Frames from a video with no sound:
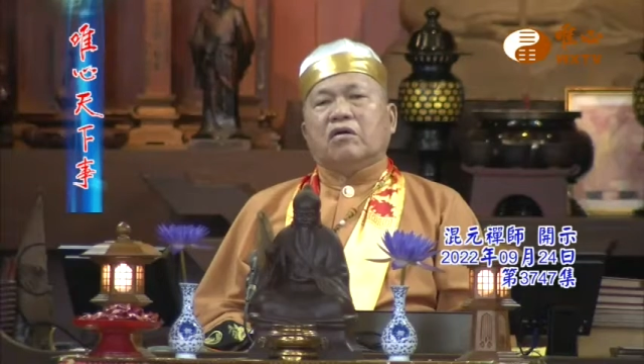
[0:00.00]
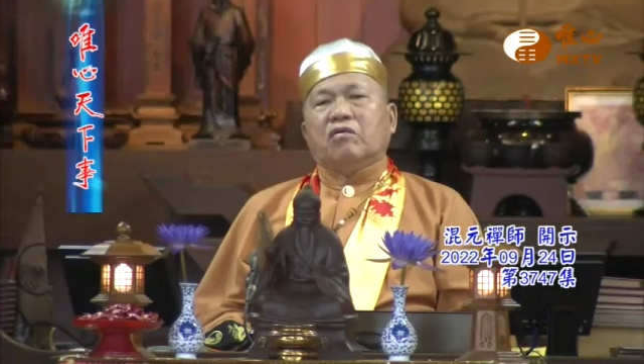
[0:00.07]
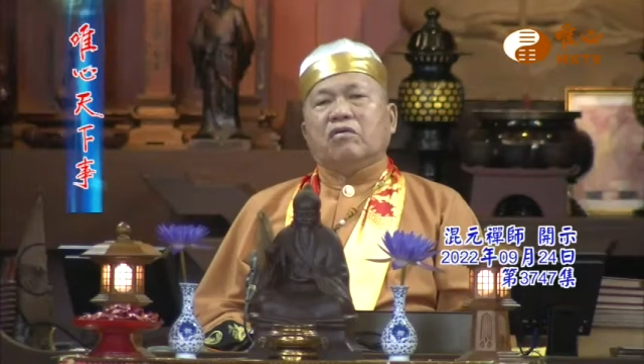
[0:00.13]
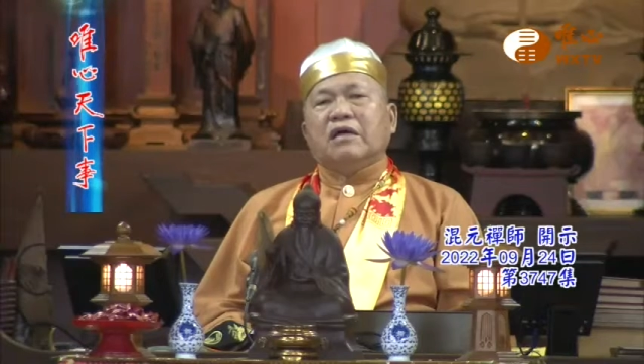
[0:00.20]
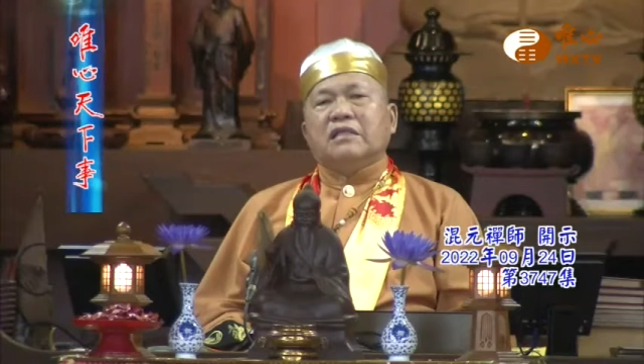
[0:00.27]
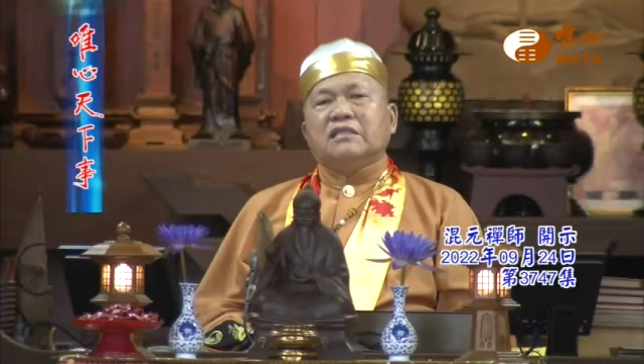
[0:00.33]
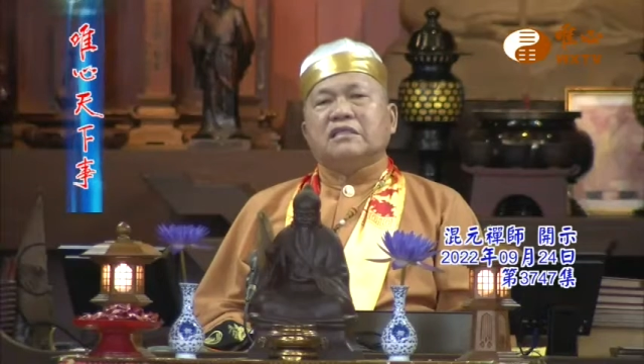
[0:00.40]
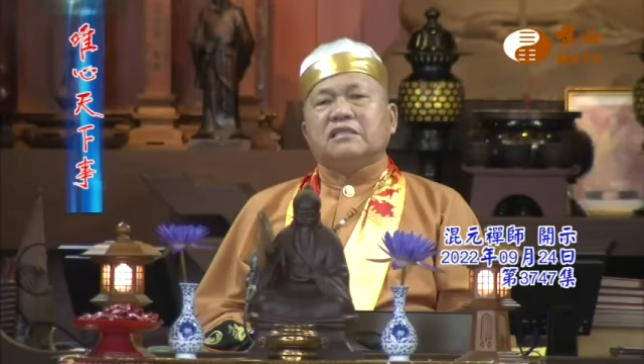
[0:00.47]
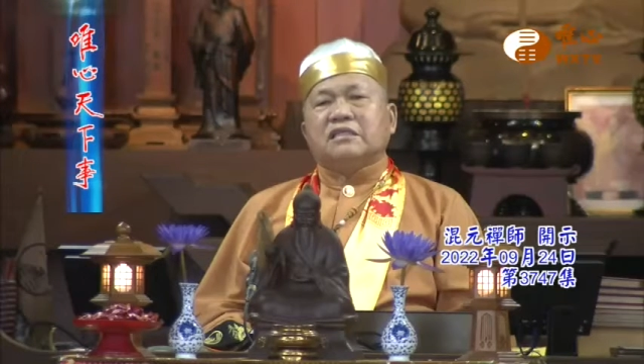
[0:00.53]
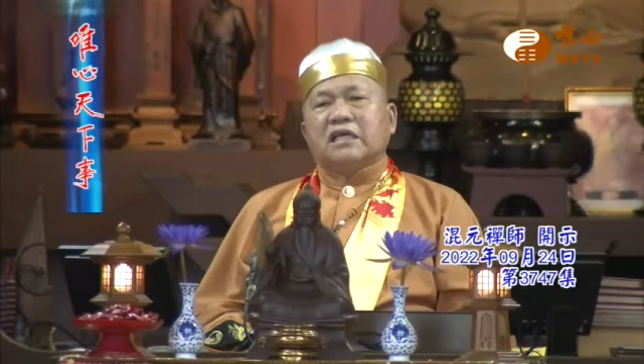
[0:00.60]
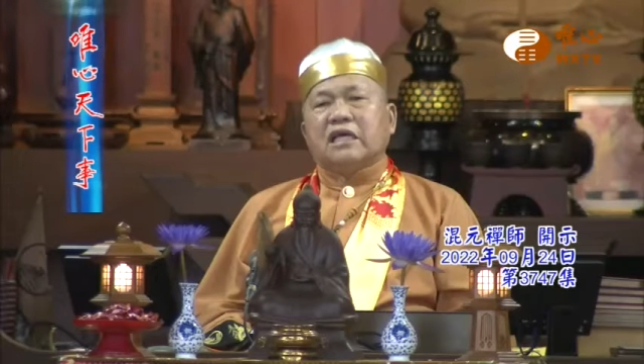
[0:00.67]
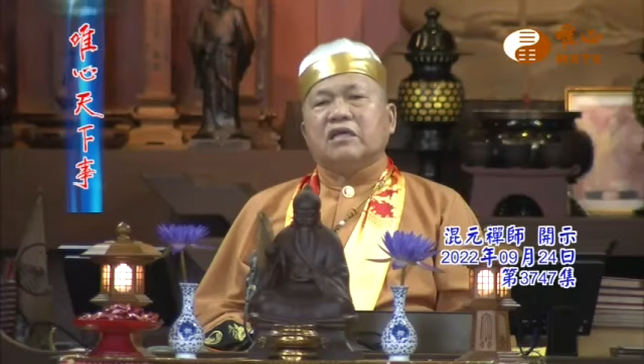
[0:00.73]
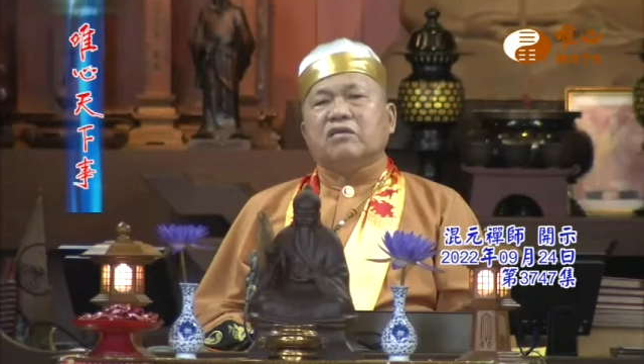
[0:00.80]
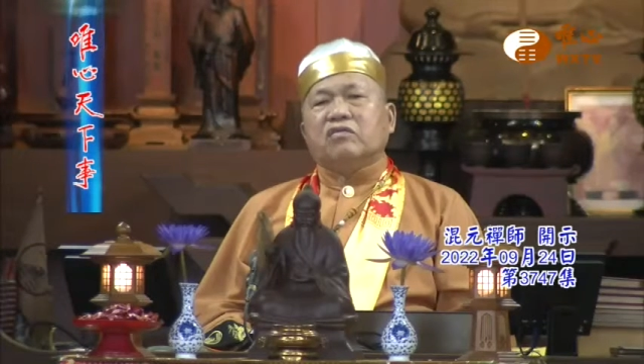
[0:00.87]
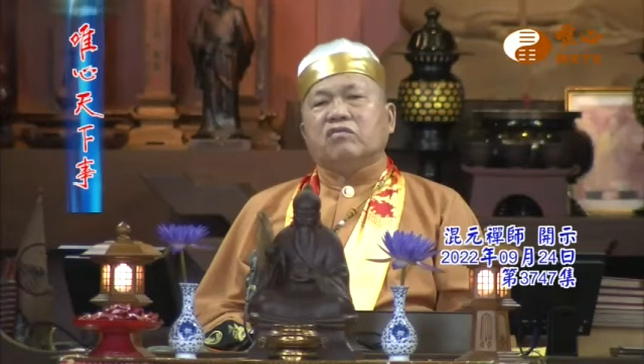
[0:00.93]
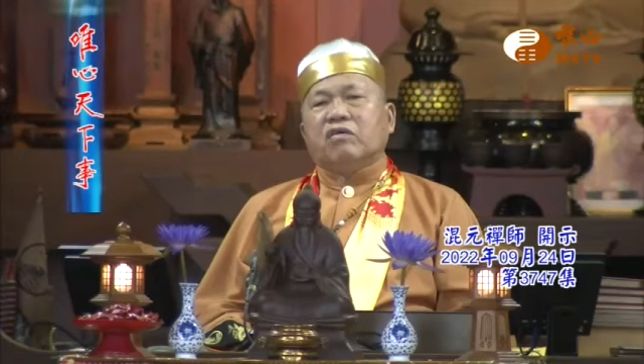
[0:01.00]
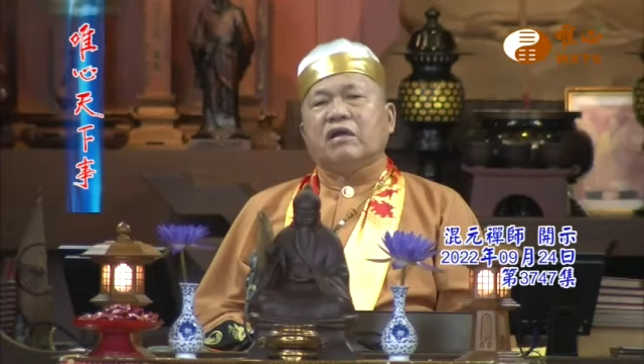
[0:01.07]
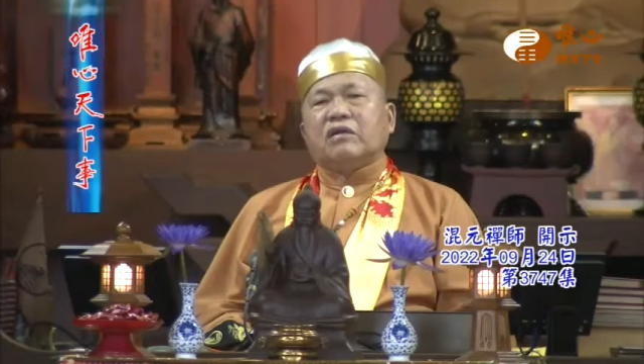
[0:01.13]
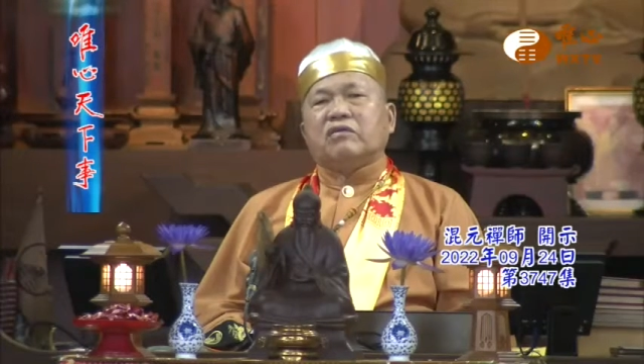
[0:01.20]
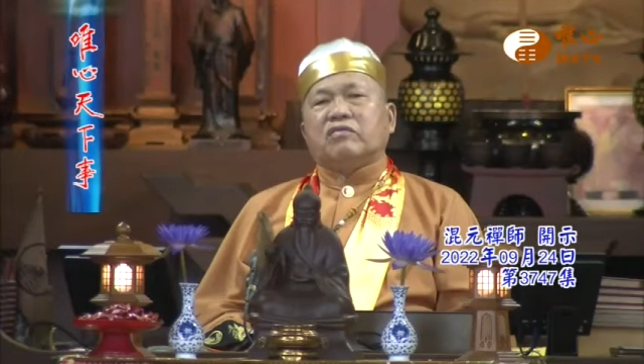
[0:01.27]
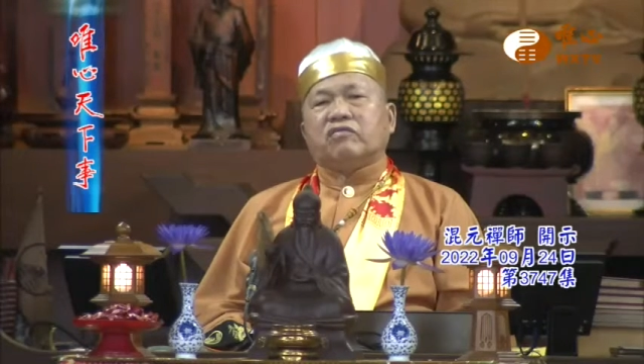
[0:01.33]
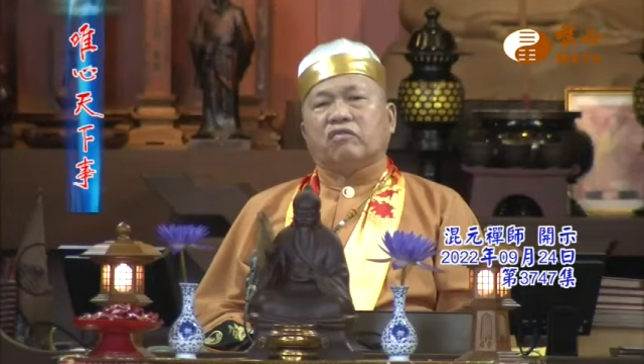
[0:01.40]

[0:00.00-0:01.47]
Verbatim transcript: 万仙万